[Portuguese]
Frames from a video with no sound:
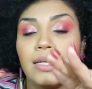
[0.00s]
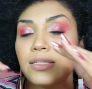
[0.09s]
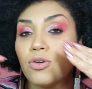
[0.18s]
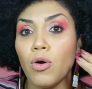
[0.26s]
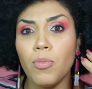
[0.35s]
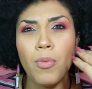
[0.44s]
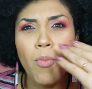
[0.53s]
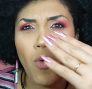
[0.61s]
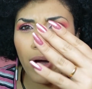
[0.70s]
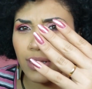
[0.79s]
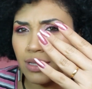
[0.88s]
assim como
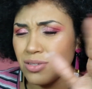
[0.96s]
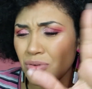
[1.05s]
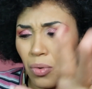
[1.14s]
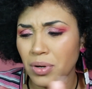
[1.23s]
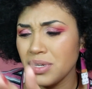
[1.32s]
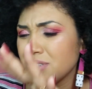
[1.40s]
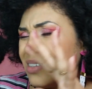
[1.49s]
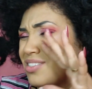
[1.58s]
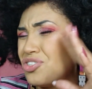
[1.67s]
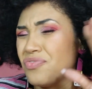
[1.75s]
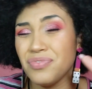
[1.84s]
muitas cores,
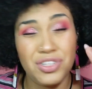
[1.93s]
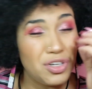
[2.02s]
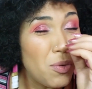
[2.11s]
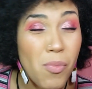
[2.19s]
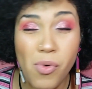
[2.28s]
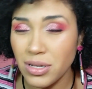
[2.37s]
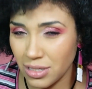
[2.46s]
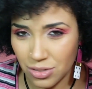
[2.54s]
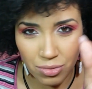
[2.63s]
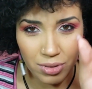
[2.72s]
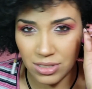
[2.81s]
eles tinham
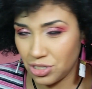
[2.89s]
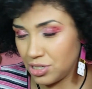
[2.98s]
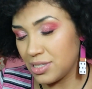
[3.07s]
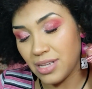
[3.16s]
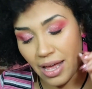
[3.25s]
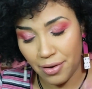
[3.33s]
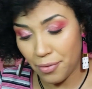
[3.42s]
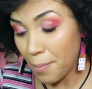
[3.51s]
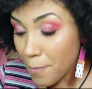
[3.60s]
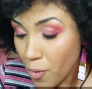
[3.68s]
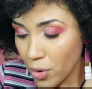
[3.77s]
muitas cores, gente,
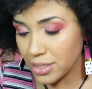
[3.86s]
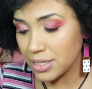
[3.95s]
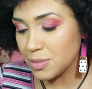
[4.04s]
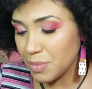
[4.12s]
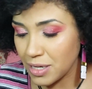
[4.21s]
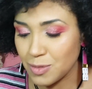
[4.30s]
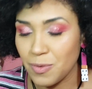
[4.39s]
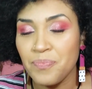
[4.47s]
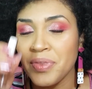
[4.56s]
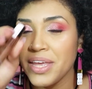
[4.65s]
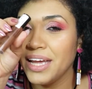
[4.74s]
sério, muitas
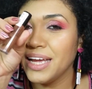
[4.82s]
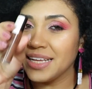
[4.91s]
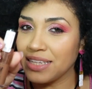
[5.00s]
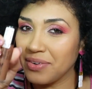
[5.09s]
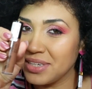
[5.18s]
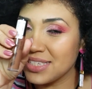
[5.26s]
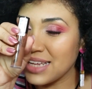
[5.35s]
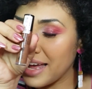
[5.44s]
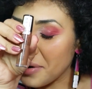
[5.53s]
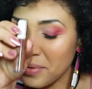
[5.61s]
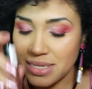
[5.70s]
mesmo. Então eles
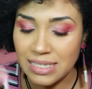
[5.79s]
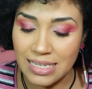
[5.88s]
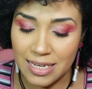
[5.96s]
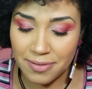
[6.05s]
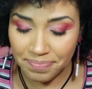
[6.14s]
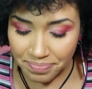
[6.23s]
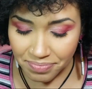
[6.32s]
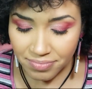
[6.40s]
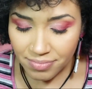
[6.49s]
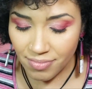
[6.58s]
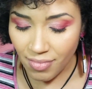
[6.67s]
eram assim.
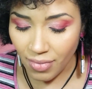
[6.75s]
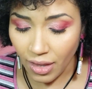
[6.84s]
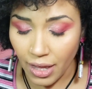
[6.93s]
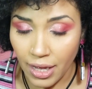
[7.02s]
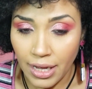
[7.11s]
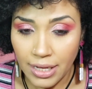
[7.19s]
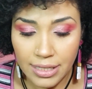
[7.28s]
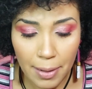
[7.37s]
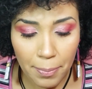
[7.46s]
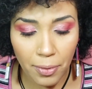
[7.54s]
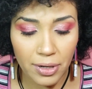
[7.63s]

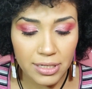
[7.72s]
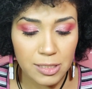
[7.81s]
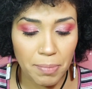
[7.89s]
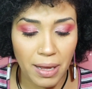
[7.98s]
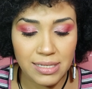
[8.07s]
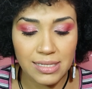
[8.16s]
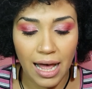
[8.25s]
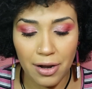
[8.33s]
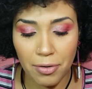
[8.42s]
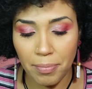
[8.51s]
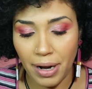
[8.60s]
Depois
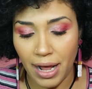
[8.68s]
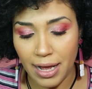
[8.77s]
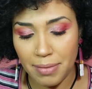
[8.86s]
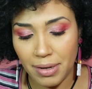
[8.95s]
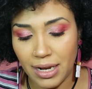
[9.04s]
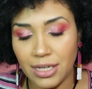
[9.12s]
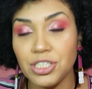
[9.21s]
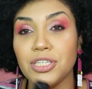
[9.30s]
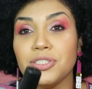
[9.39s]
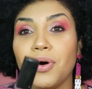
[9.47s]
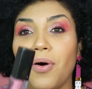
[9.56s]
passaram para
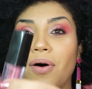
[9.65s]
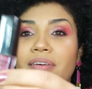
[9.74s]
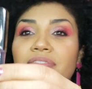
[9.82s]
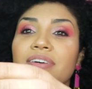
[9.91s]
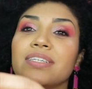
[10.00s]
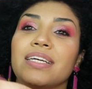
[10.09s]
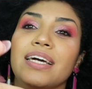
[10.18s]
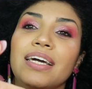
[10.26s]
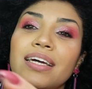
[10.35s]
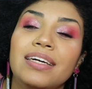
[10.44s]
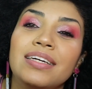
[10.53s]
embalagem nova,
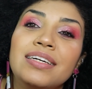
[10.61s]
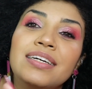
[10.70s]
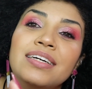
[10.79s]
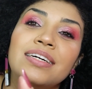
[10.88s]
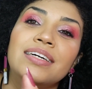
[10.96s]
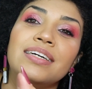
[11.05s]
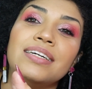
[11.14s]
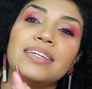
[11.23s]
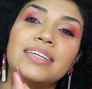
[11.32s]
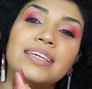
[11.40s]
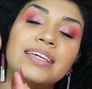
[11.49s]
né?
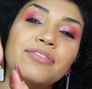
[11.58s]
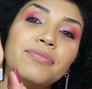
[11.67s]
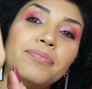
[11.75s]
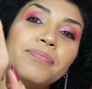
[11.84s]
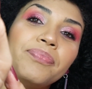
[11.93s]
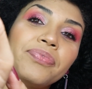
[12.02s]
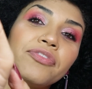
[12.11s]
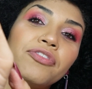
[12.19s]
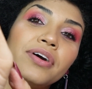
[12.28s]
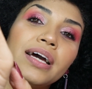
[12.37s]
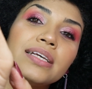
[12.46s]
Que
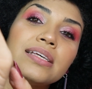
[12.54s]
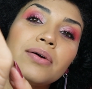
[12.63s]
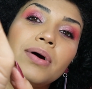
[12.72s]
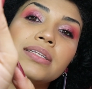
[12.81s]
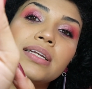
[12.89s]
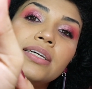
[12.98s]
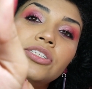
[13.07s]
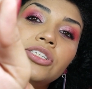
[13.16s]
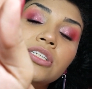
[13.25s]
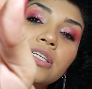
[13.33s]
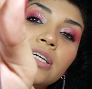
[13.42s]
foi essa
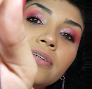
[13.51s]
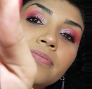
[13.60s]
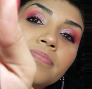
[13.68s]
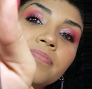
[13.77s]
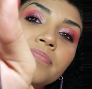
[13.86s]
quadradinha